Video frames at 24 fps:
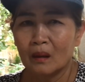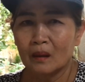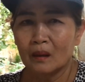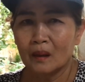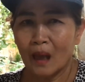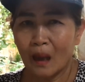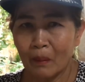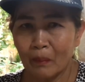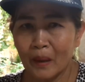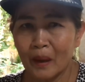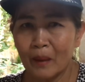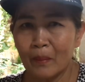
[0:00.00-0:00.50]

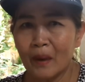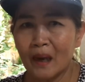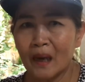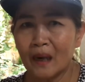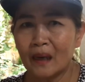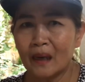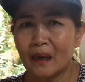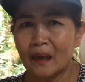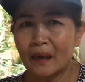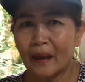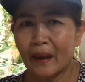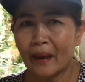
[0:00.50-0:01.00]
ทำให้บ้าน
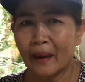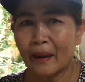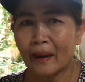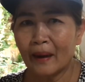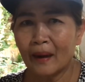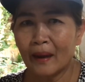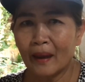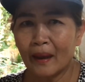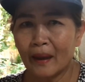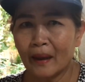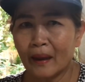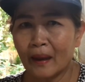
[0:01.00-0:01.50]
ดินแข็ง
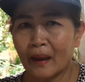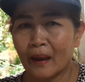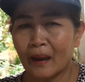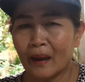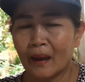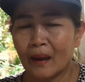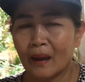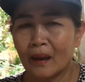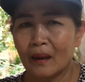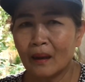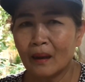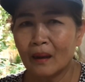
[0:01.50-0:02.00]
แรงไง
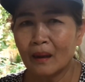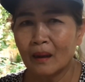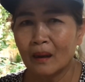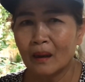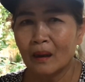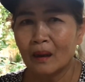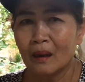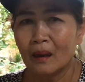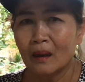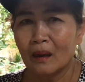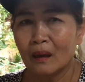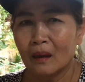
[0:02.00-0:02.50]
คะ
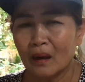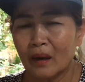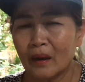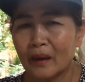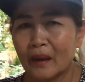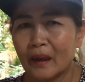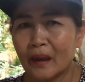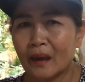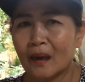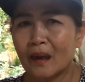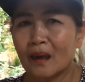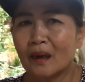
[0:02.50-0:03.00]
ก็
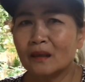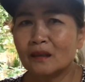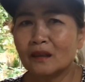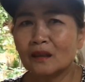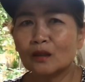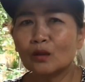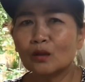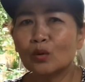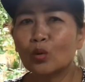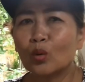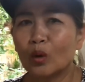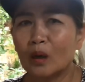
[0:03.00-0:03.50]
เนี่ยค่ะ จะ
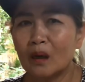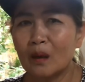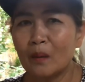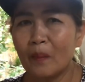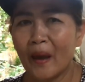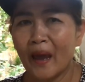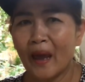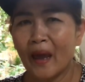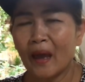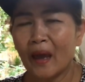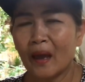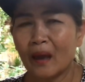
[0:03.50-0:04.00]
ถูกหรือแพ
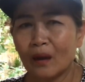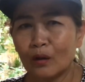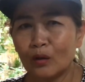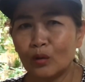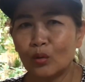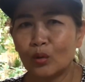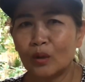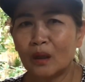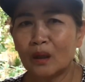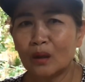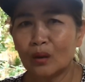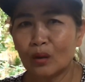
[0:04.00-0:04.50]
งก็อ
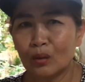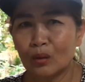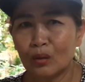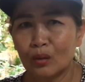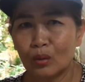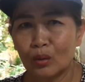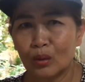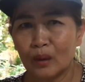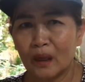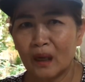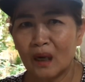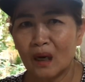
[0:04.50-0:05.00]
ยู่ที่ต้นทุ
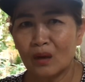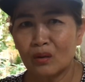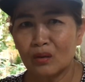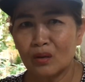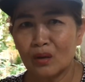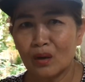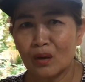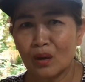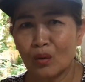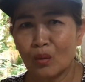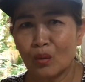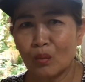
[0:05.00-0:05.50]
นที่เราจะ
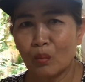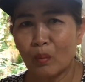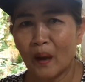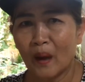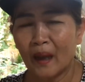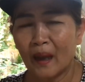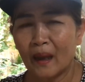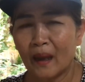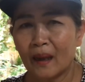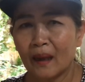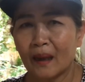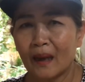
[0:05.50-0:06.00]
ลงไป
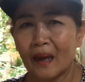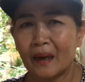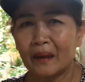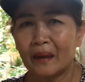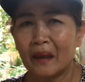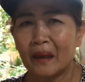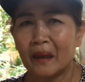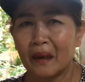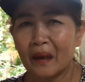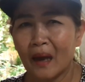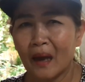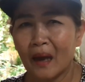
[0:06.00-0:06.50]
การเท
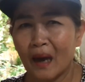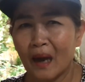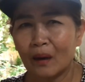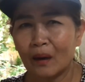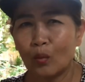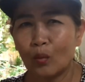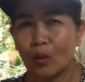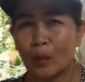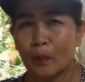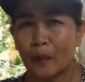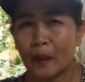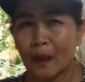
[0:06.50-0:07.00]
คานร
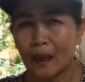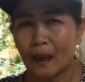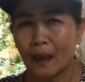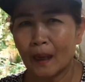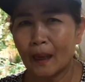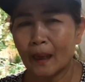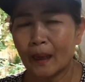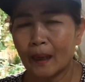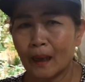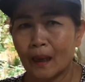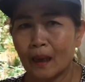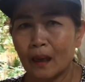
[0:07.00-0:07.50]
วมทั้งอะไร
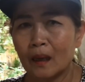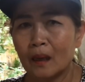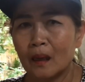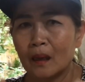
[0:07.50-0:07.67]
คะ